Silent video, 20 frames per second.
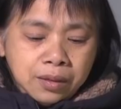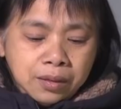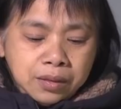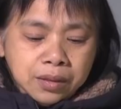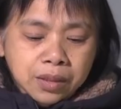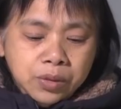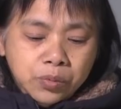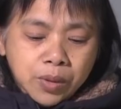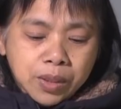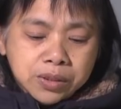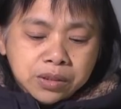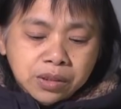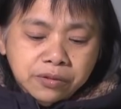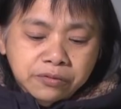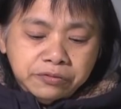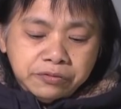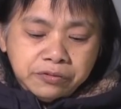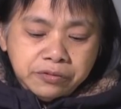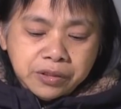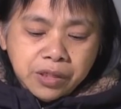因为政
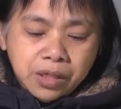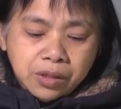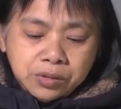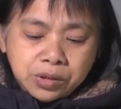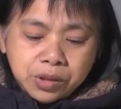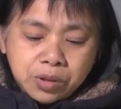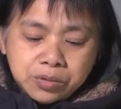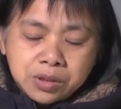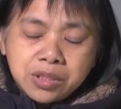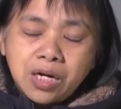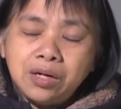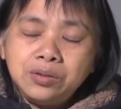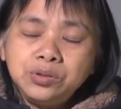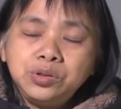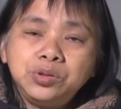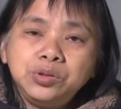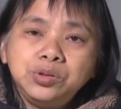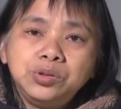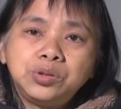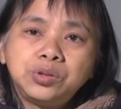府要走程
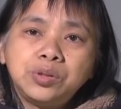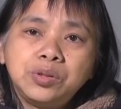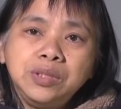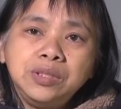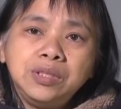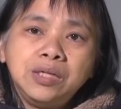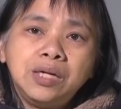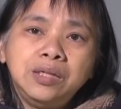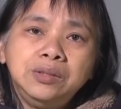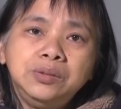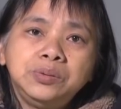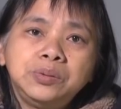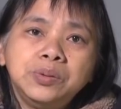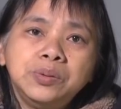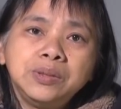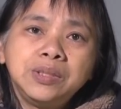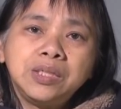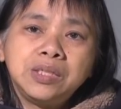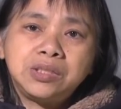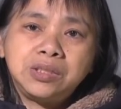序，所以很
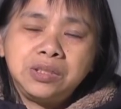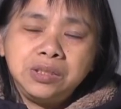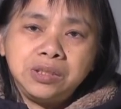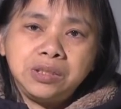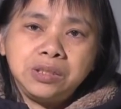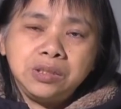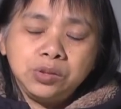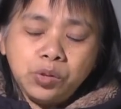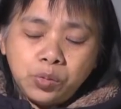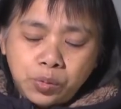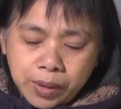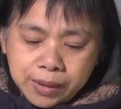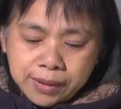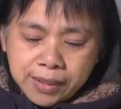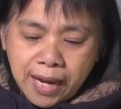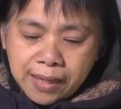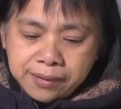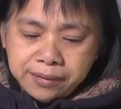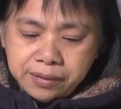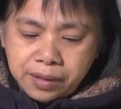多的事情都会
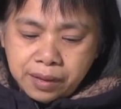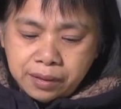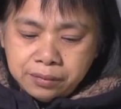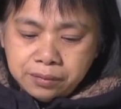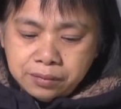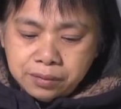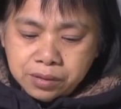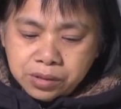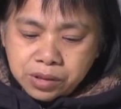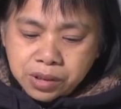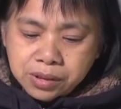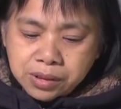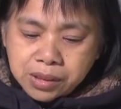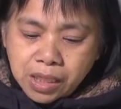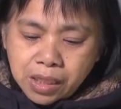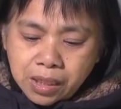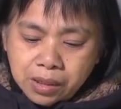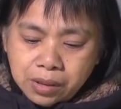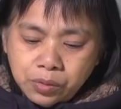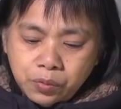单延。现
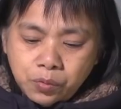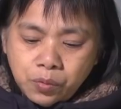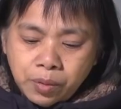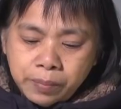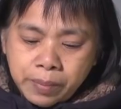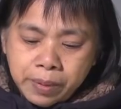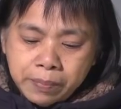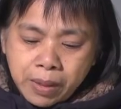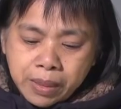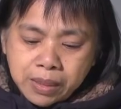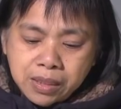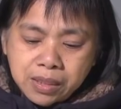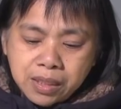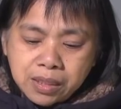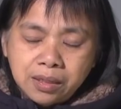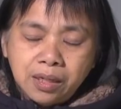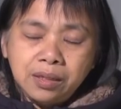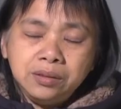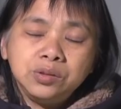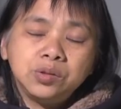在我们每一个
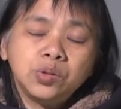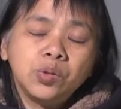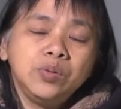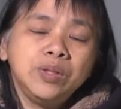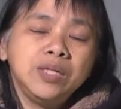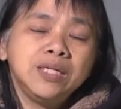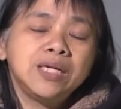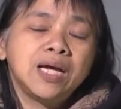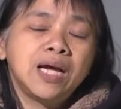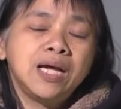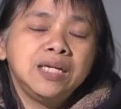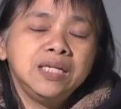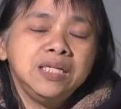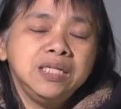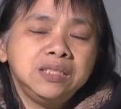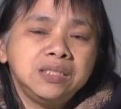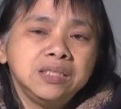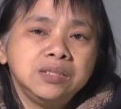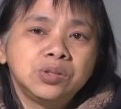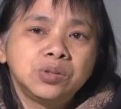人都应该
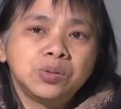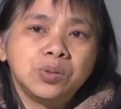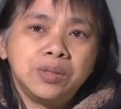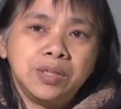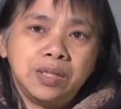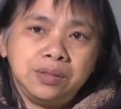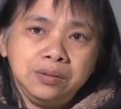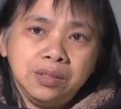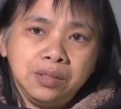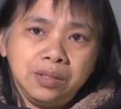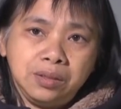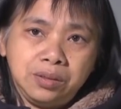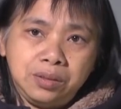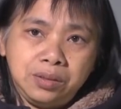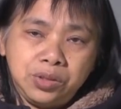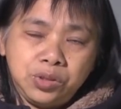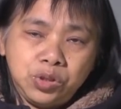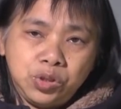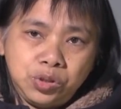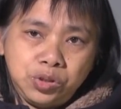力尽所能的
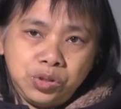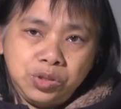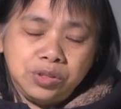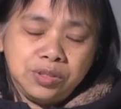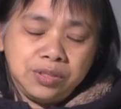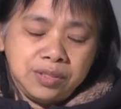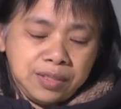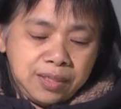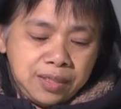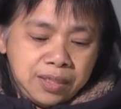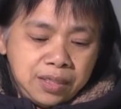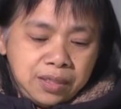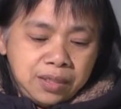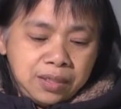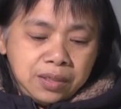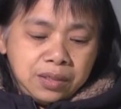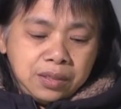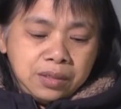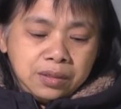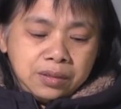去。
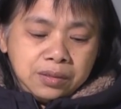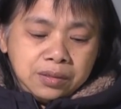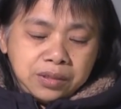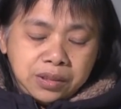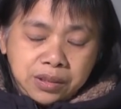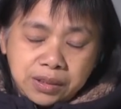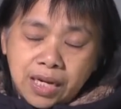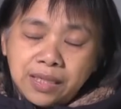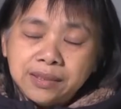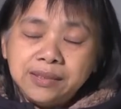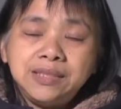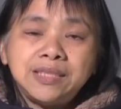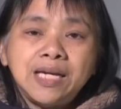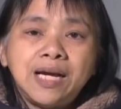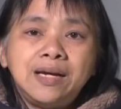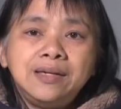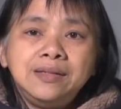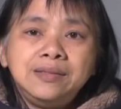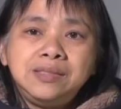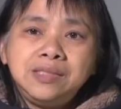想一
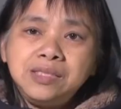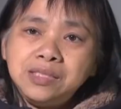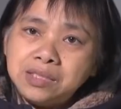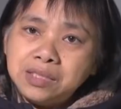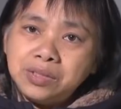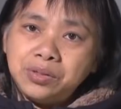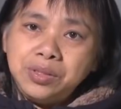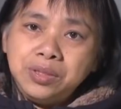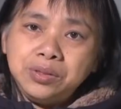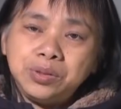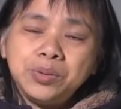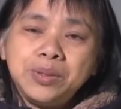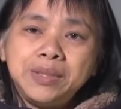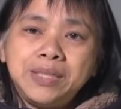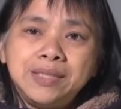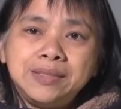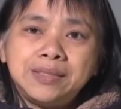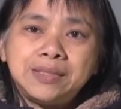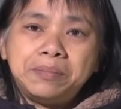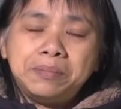下，自己可以做一
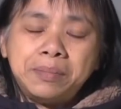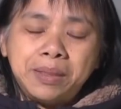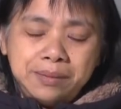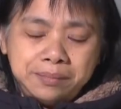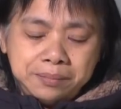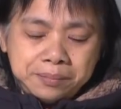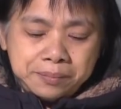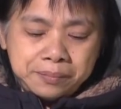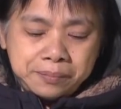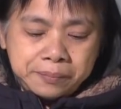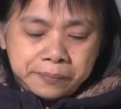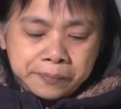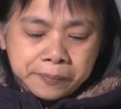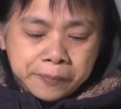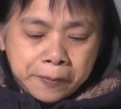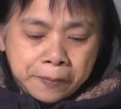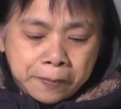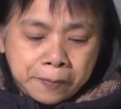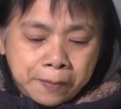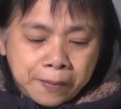点什么？
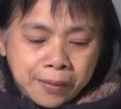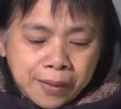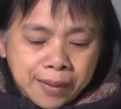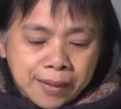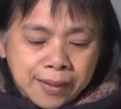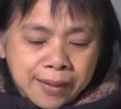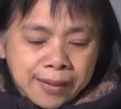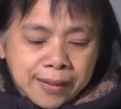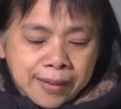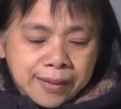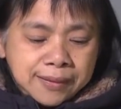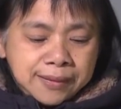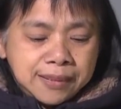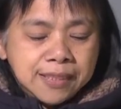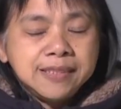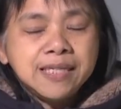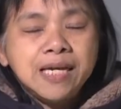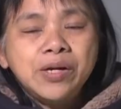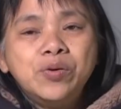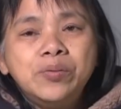
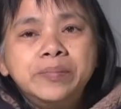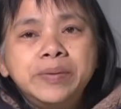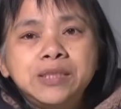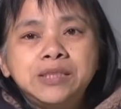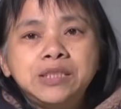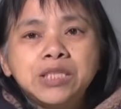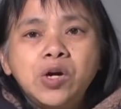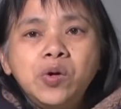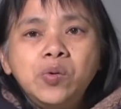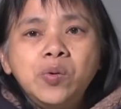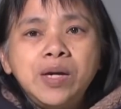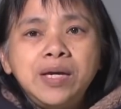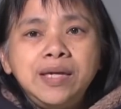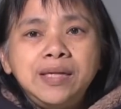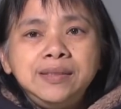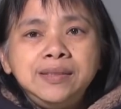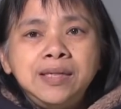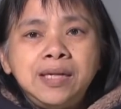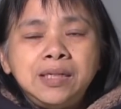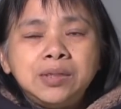现在我们的教
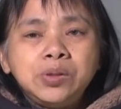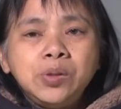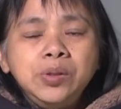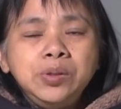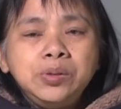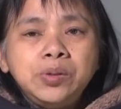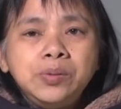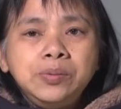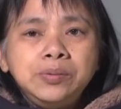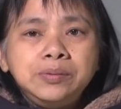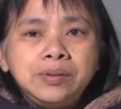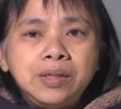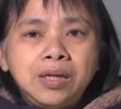会也推动